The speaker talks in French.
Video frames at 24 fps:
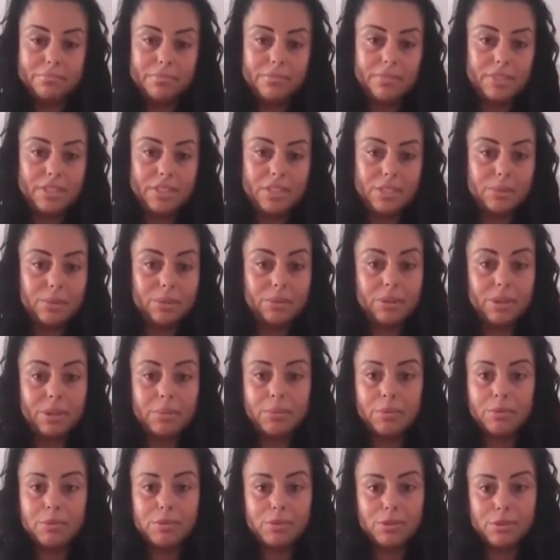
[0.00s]
j'aimais
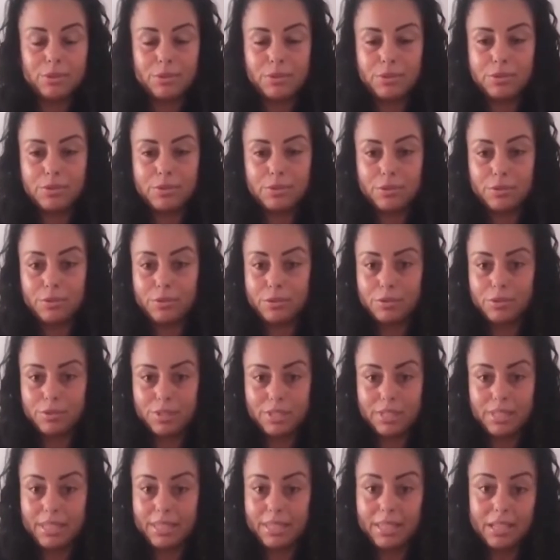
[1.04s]
vraiment ce que ce
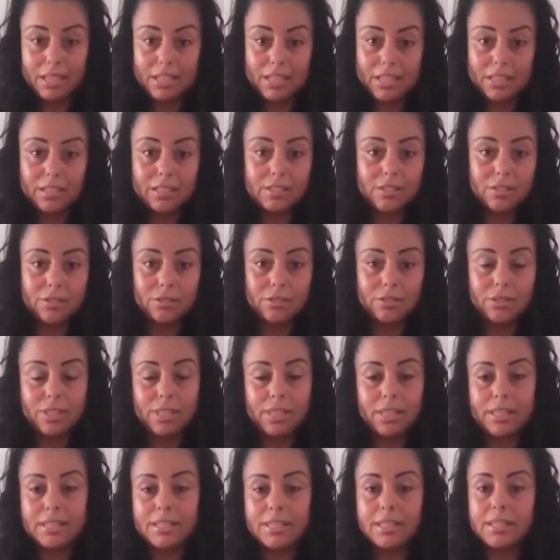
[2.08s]
qu'il dégageait, ce que les
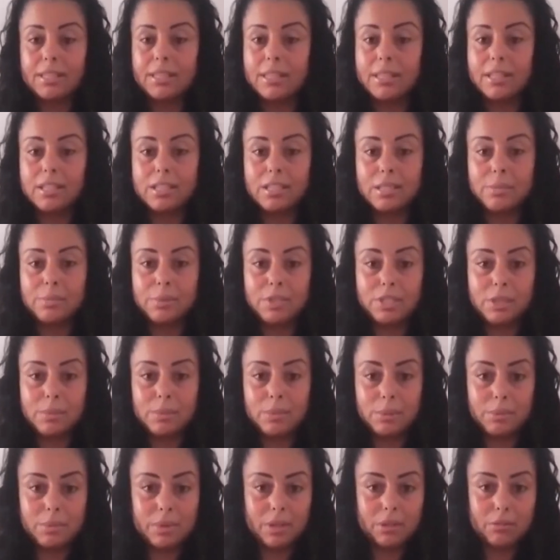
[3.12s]
chrétiens dégageaient, puis
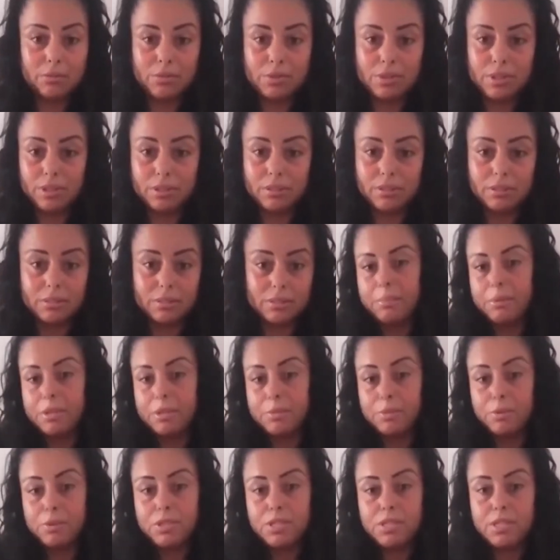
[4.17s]
j'aimais bien tout ça. Et puis je
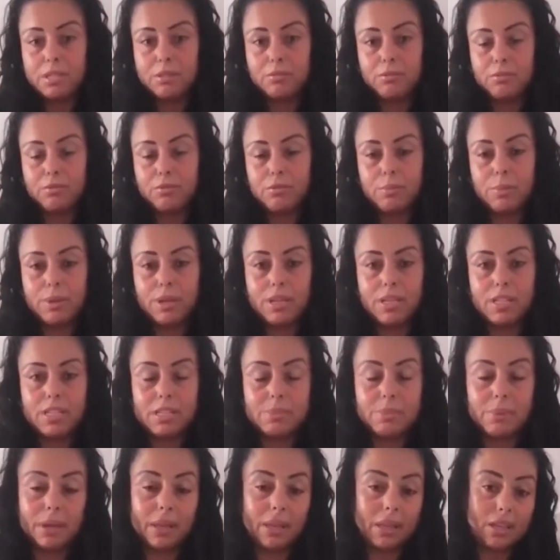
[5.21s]
me disais toujours, ben
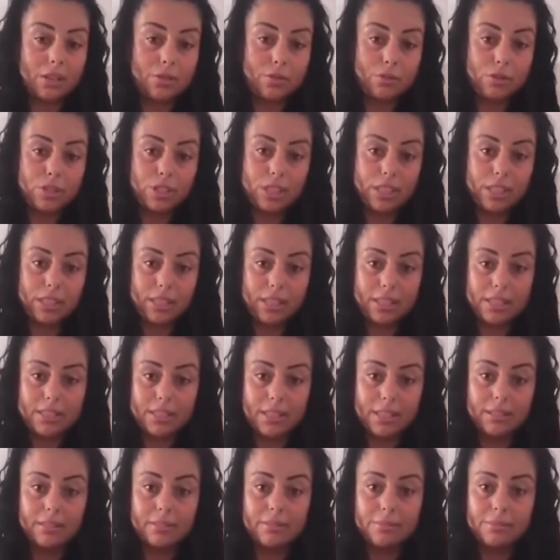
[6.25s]
j'espère qu'un jour je serai
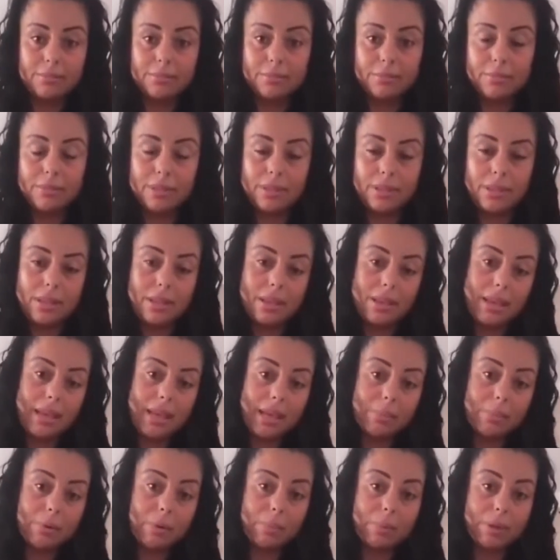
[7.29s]
chrétienne.
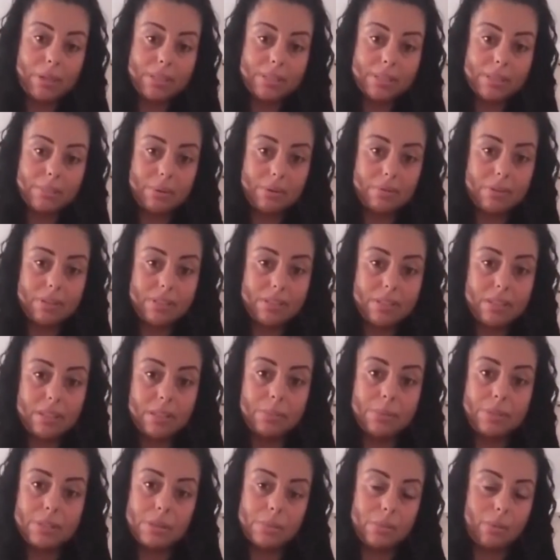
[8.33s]
Avec mon père, c'était pas facile
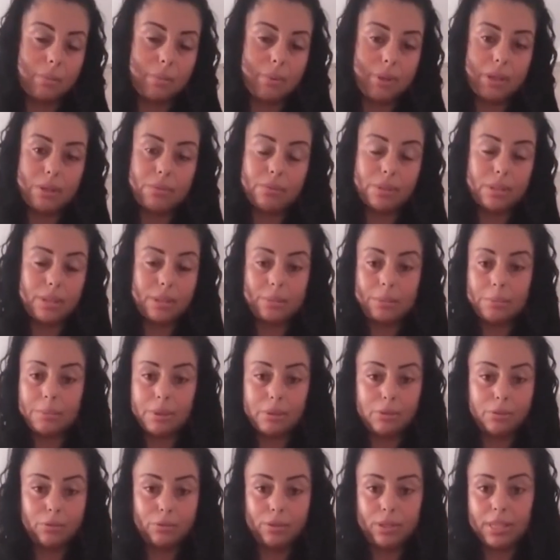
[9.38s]
parce que mon père, lui, il aimait pas
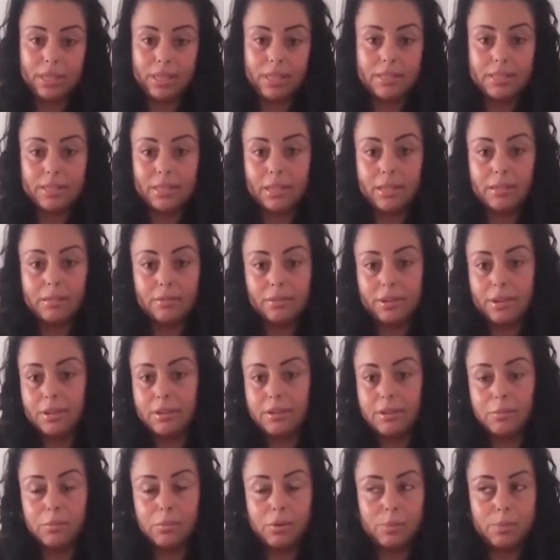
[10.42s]
du tout les chrétiens.
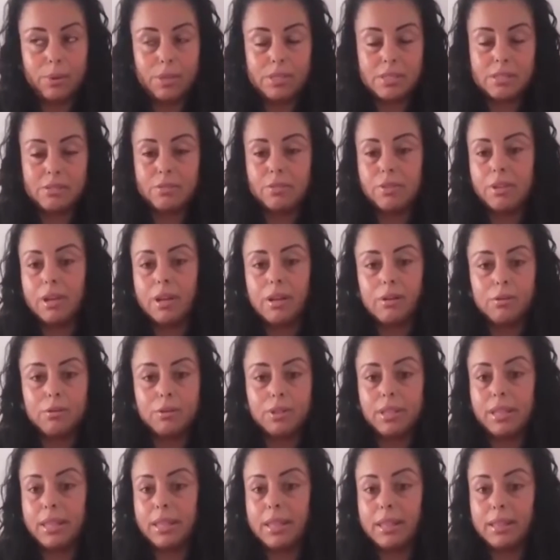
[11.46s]
Enfin, on pouvait pas se tenir à
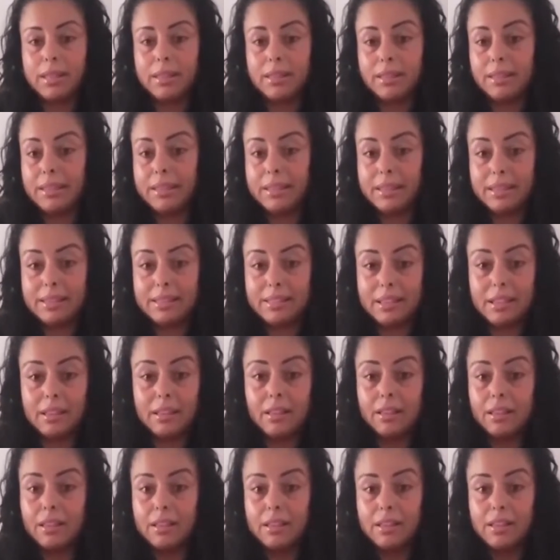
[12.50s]
côté des chrétiens,
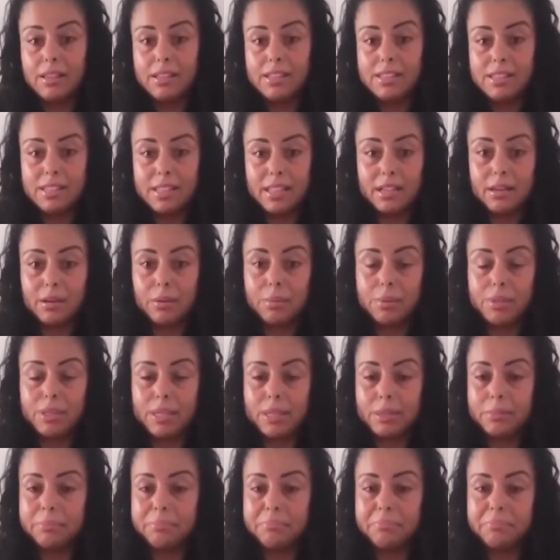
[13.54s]
c'était compliqué.